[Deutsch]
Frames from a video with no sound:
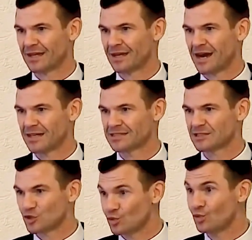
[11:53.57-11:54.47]

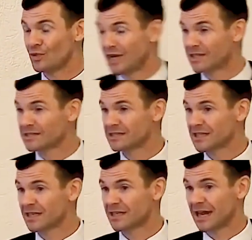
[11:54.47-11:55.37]
hast du das
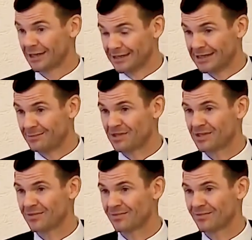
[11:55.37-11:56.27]
erlebt?